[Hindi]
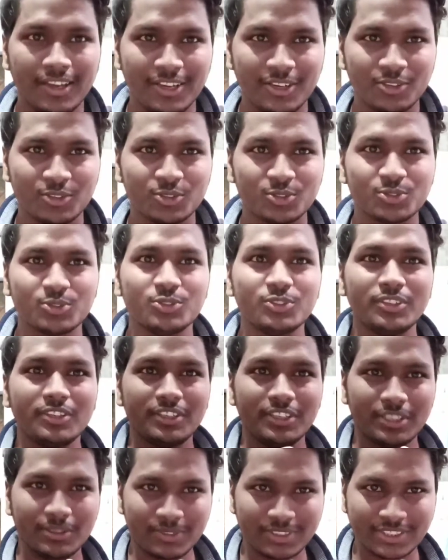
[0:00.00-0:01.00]
हेलो
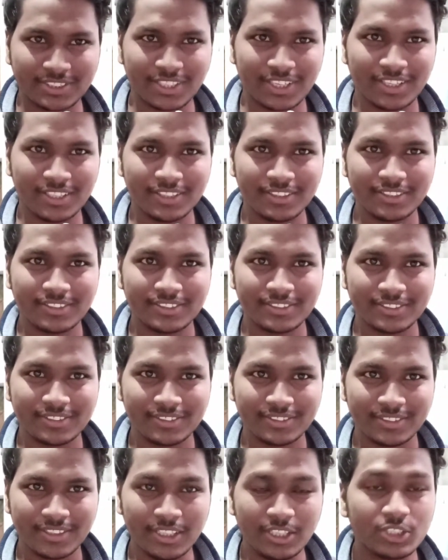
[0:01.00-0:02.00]
दोस्तों नमस्कार
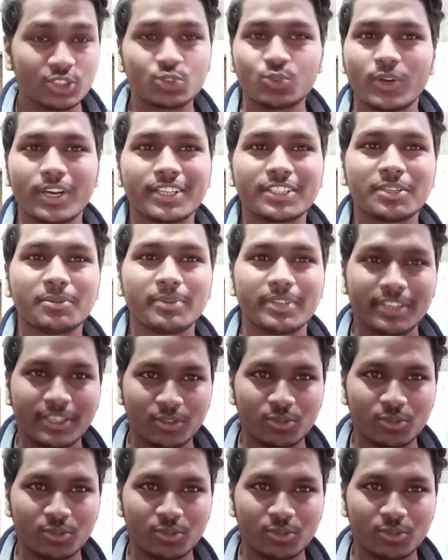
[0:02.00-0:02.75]
स्वागत है मेरे